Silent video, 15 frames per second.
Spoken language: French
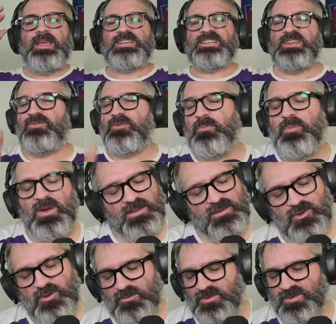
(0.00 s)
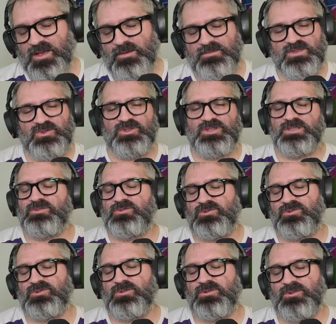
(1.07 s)
J'ai vu plein de commentaires misogynes sur
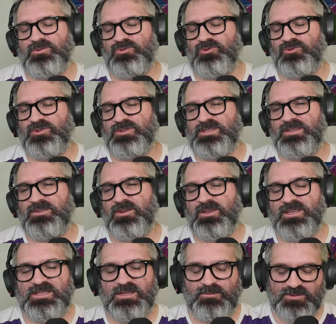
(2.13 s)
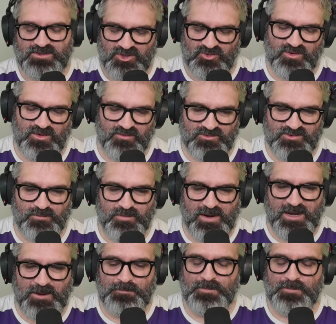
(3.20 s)
ce, sous ce TikTok et c'est pour ça que je voulais vous en parler.